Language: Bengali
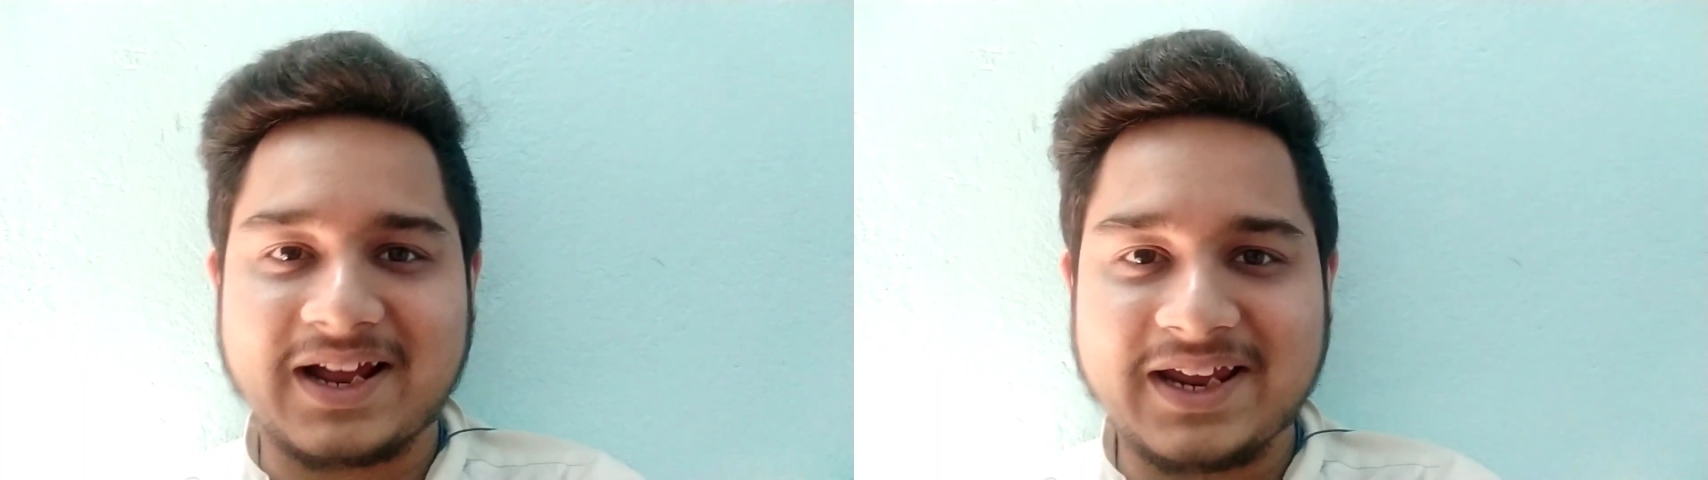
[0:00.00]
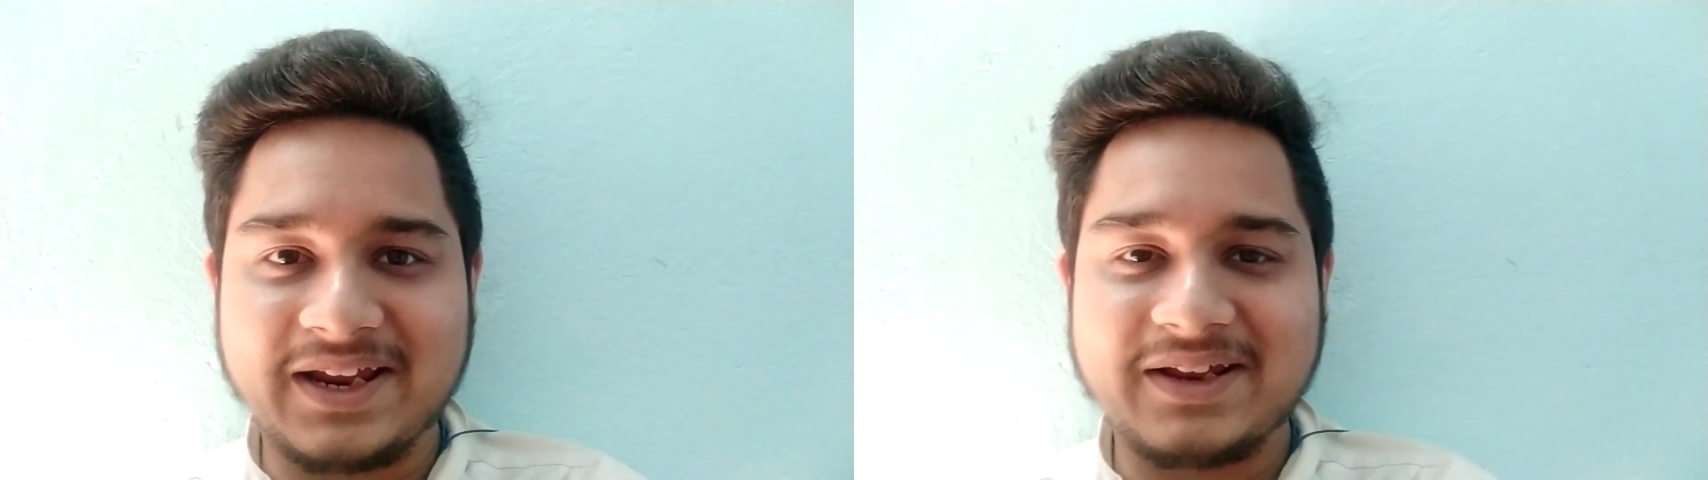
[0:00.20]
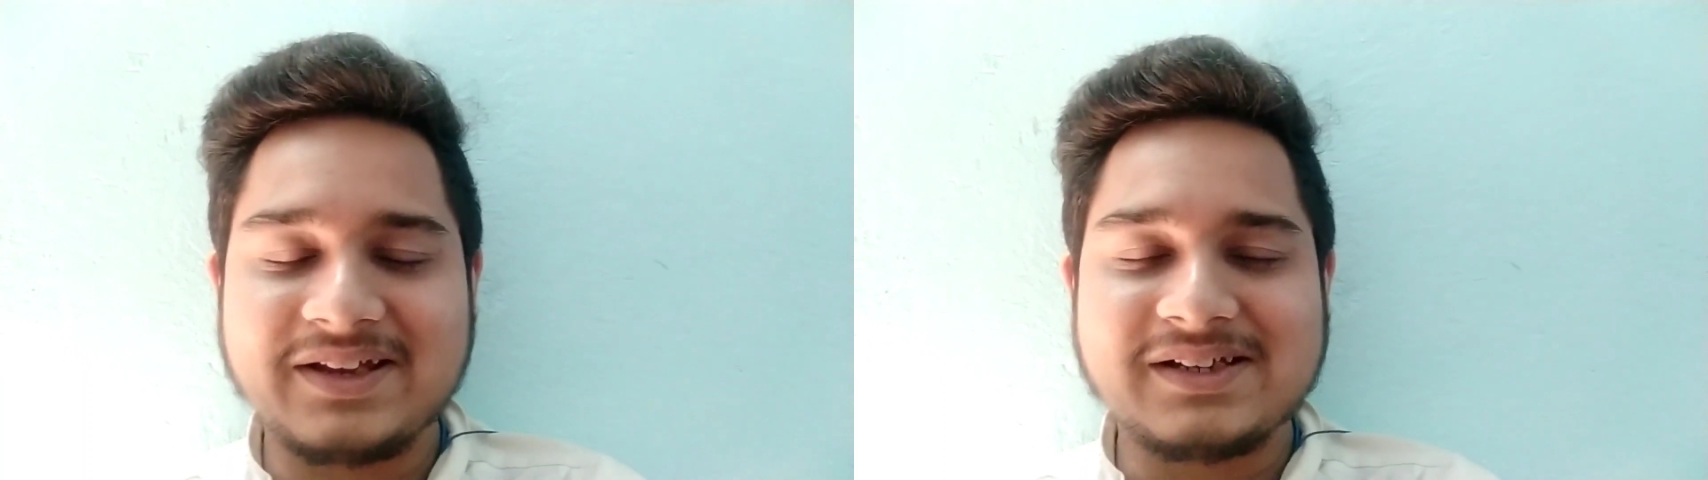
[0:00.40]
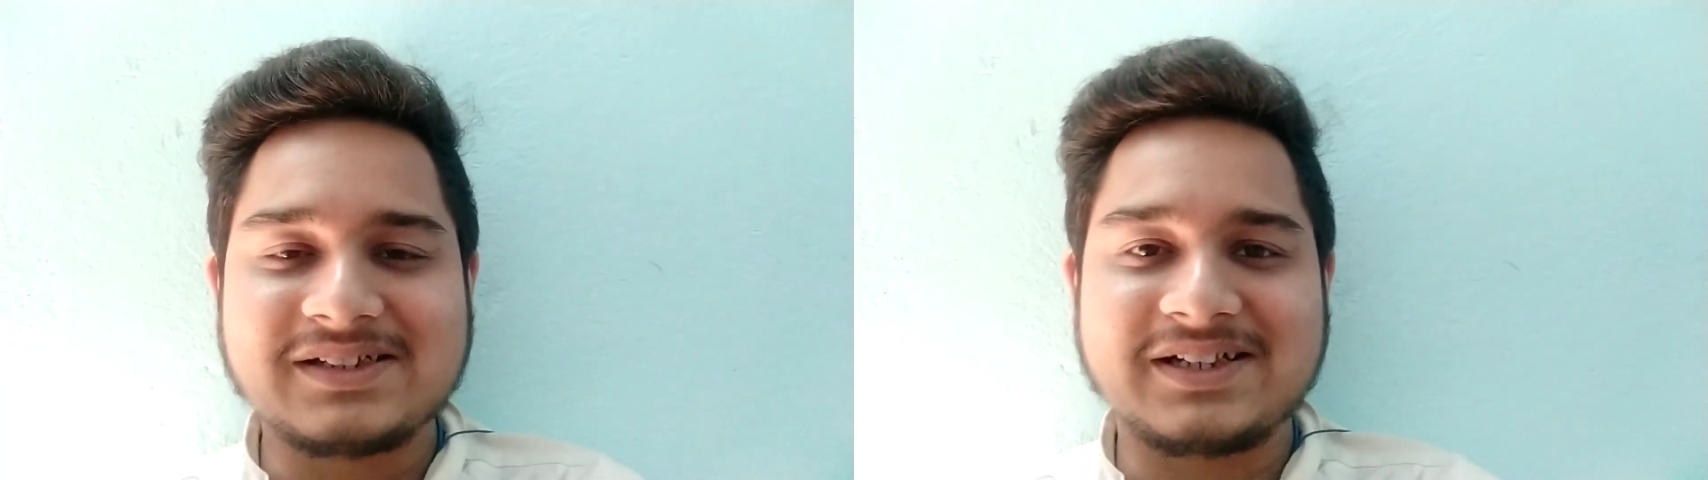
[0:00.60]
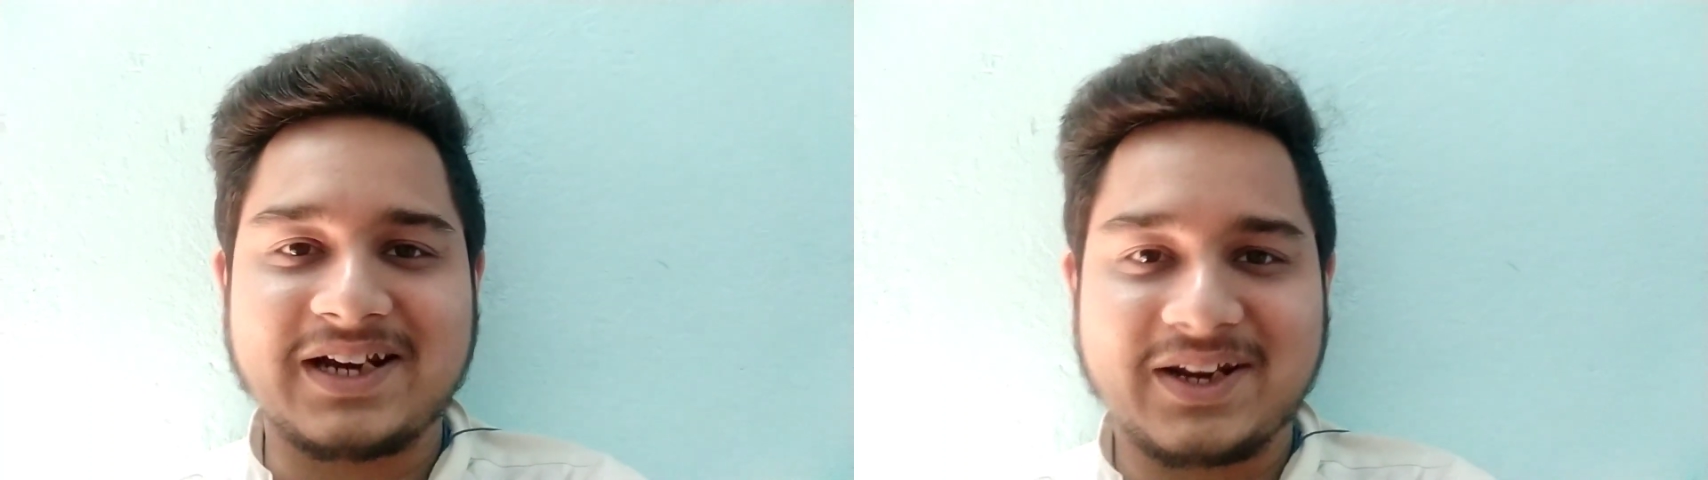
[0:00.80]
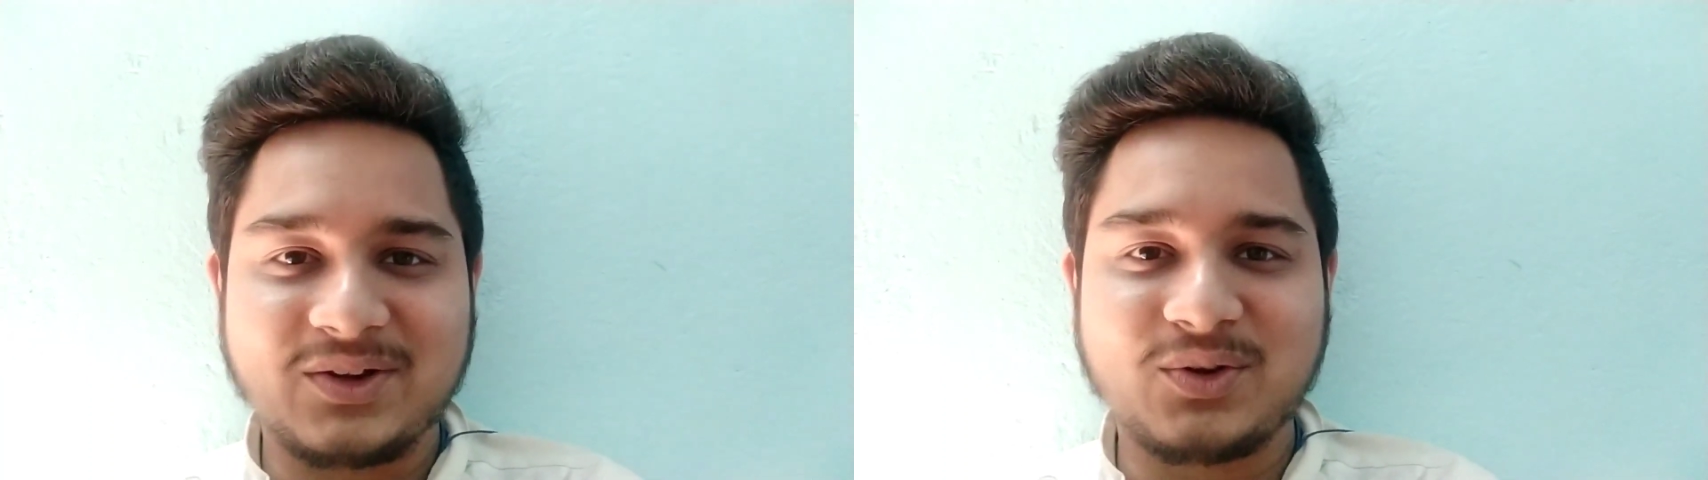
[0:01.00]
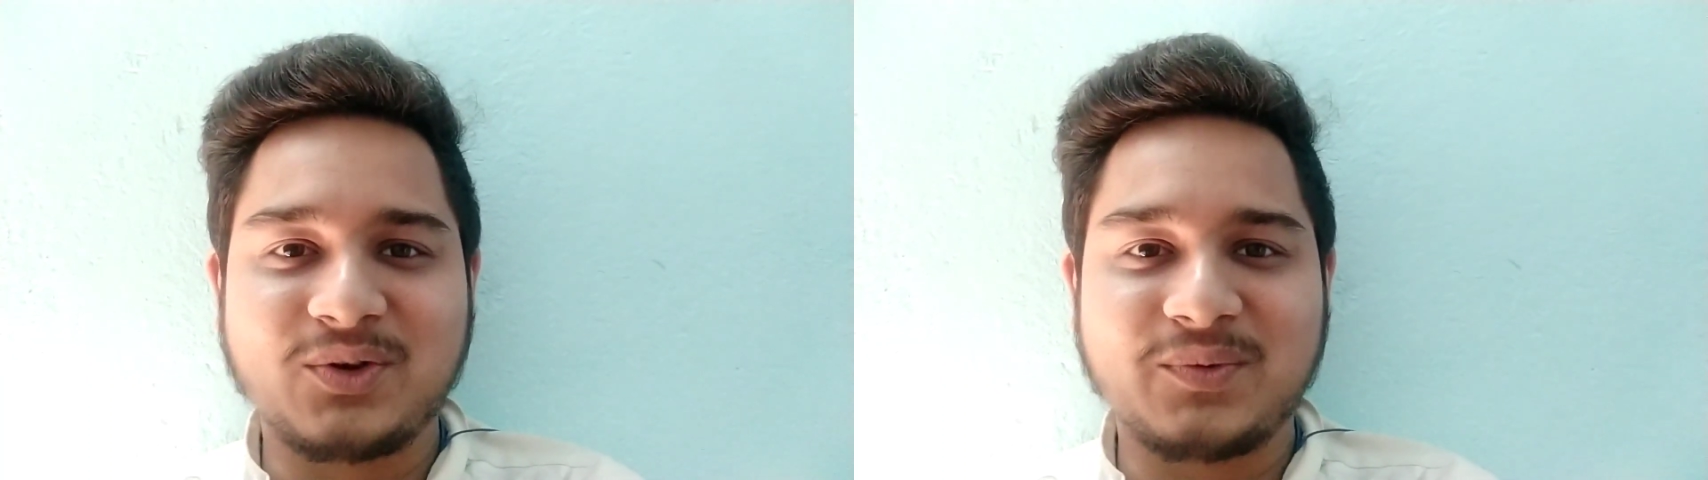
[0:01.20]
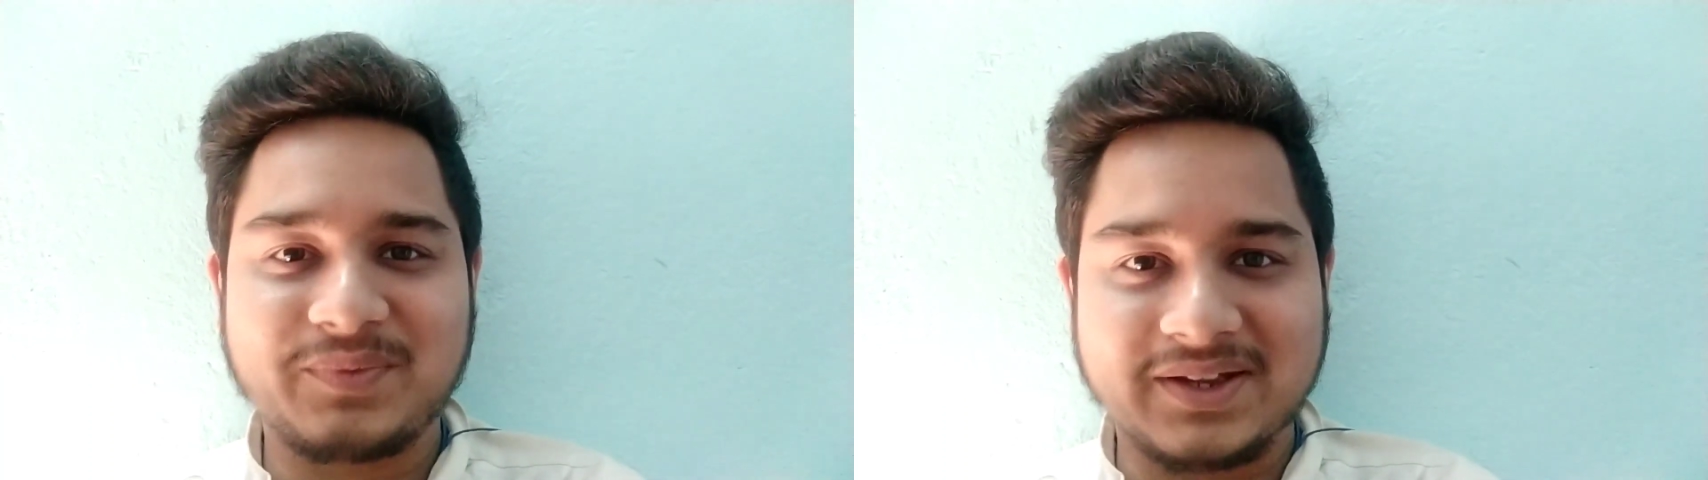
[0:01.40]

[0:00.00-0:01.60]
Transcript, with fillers: রাখে সেটা কিন্তু